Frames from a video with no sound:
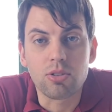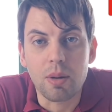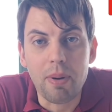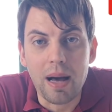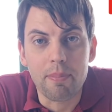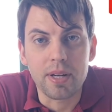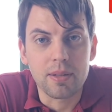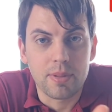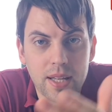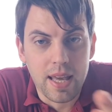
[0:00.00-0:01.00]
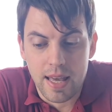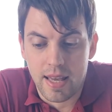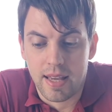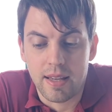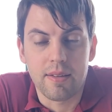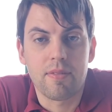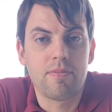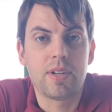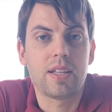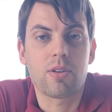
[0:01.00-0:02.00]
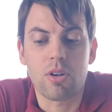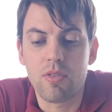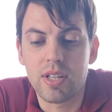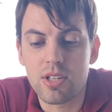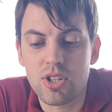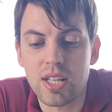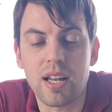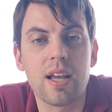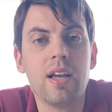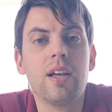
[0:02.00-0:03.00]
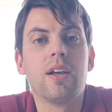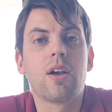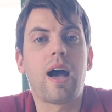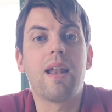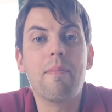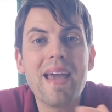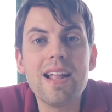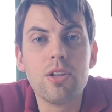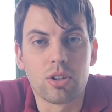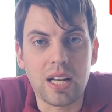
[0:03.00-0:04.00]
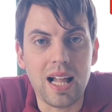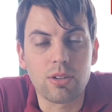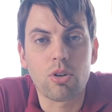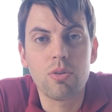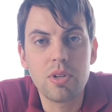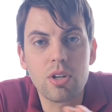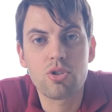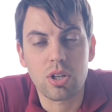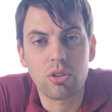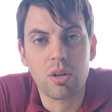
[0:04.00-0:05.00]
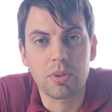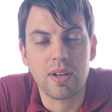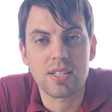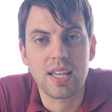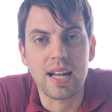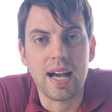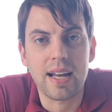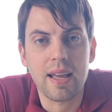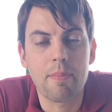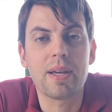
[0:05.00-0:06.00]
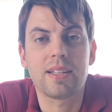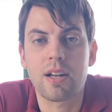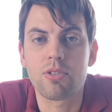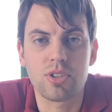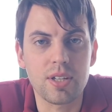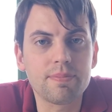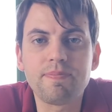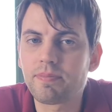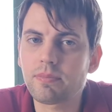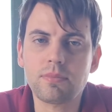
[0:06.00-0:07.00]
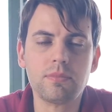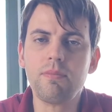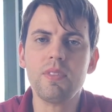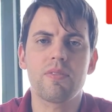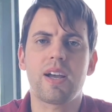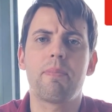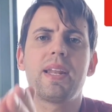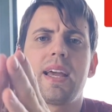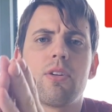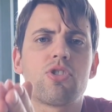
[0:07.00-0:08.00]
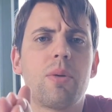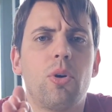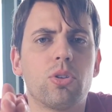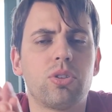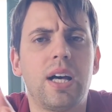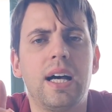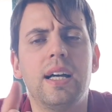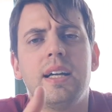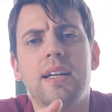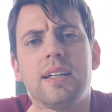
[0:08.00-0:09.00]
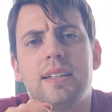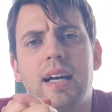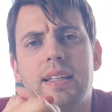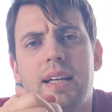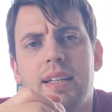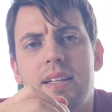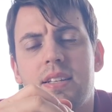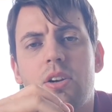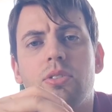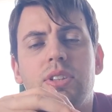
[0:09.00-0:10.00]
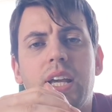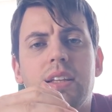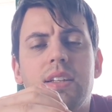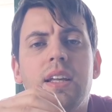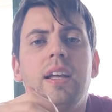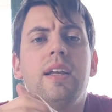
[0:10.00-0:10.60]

tre papere perché vedere una Juve del genere al meglio, tra l'altro, con i migliori giocatori che potevano schierare e perdere così fa capire che non c'è molto da, da, da essere contenti.